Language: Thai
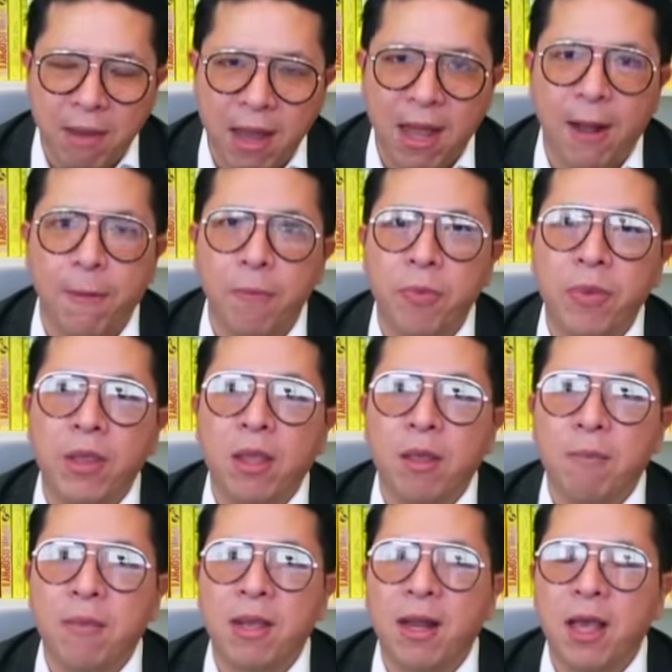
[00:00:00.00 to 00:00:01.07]
มา
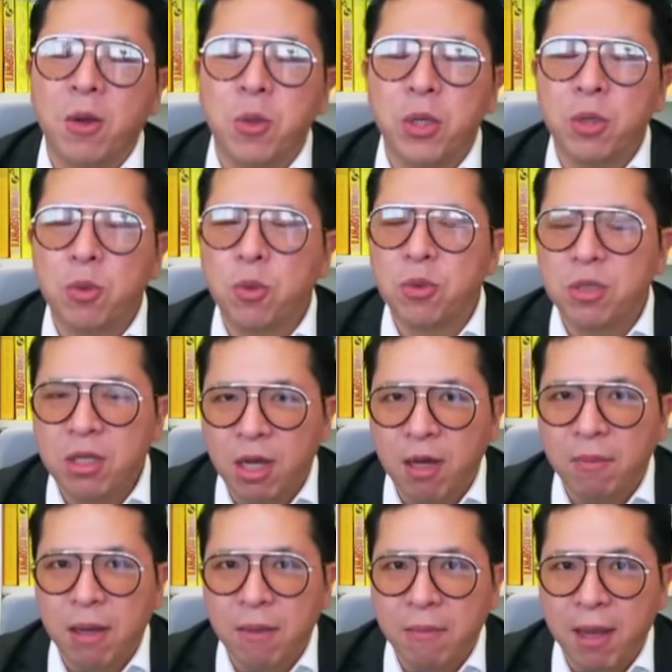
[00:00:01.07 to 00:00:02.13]
กๆมีอะไรให้คุณดูเยอะ
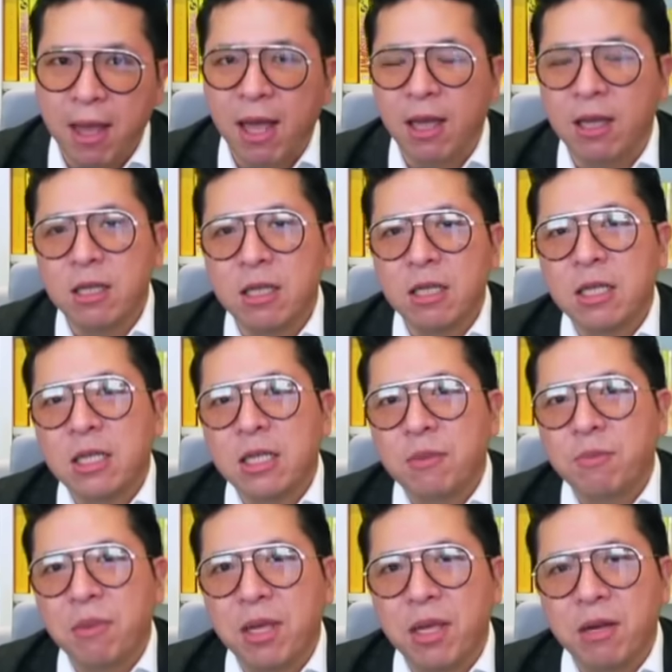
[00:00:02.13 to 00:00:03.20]
มา
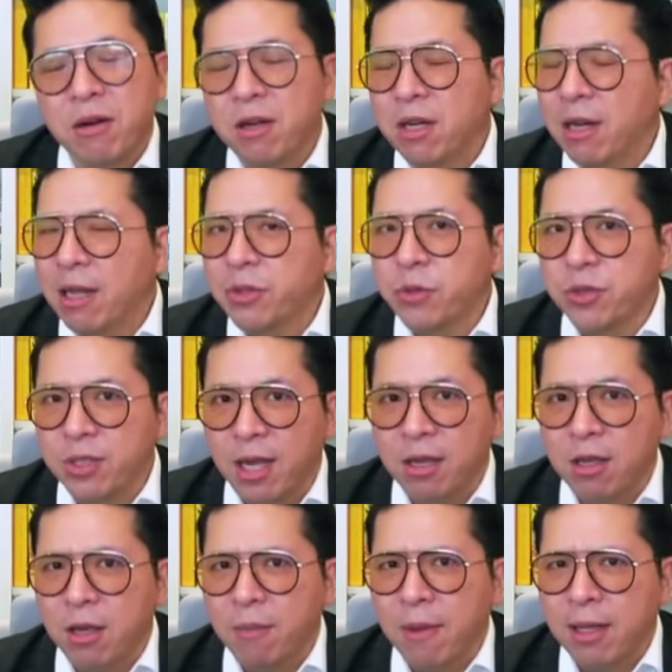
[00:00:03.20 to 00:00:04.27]
กๆมีเรื่องที่น่าสนใจ
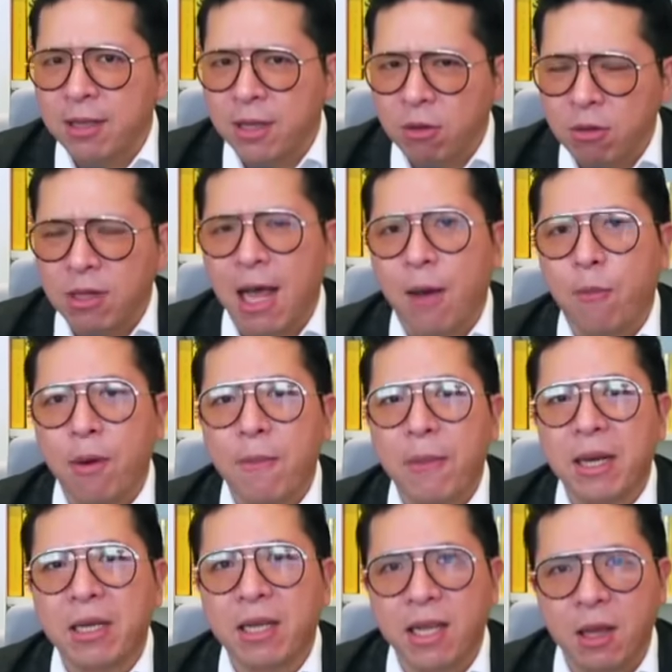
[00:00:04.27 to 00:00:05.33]
เยอะมากแต่ต้องถามว่า
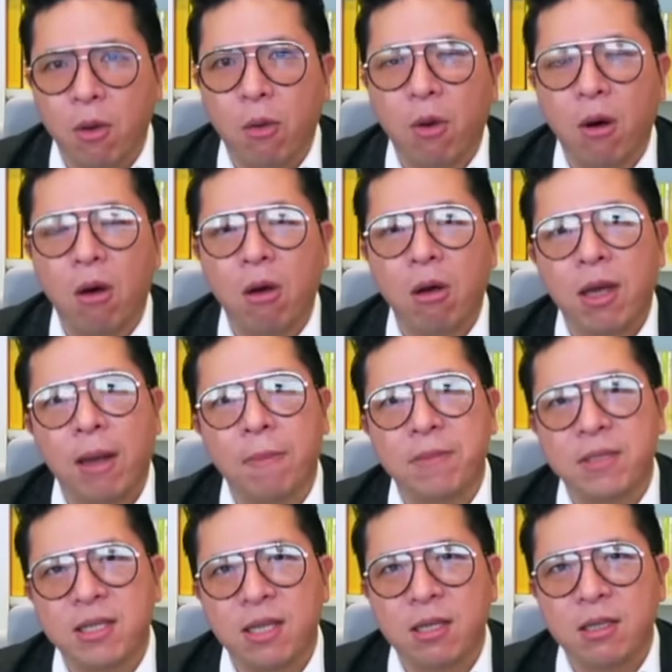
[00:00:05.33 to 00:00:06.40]
มันเกี่ยวข้องกับ
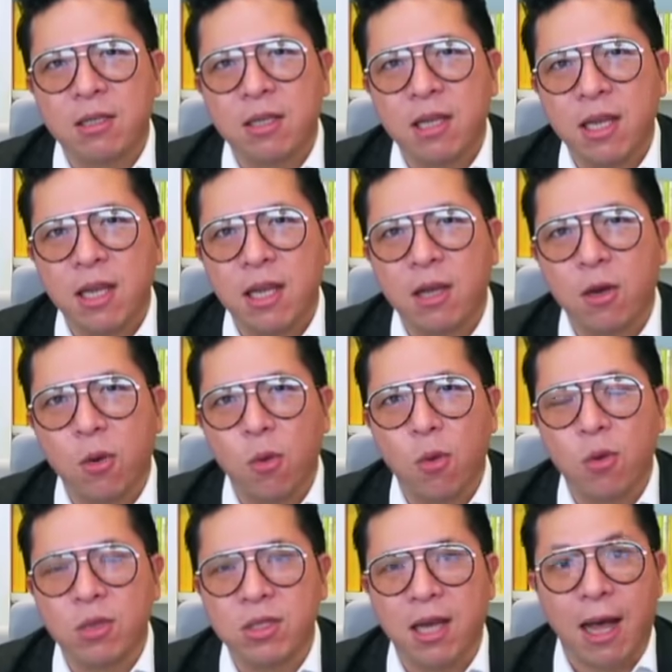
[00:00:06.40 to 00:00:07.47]
สิ่งที่
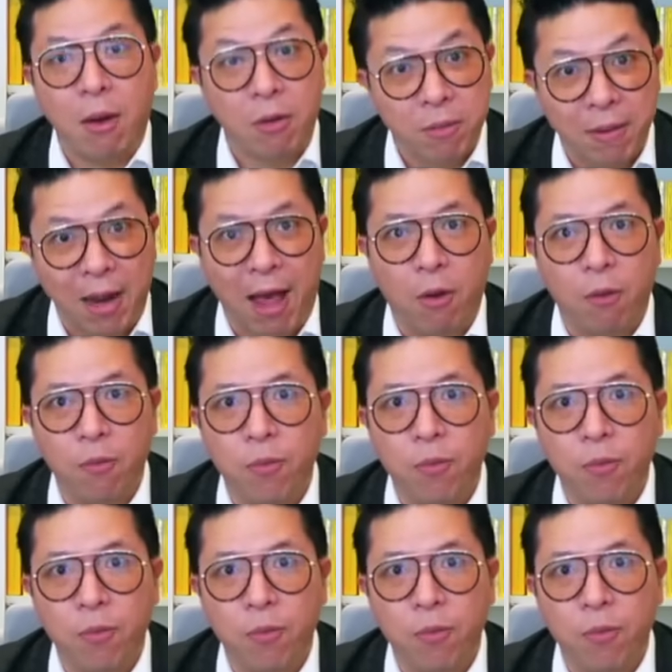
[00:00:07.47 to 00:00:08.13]
คุณจะเอาหรือเปล่า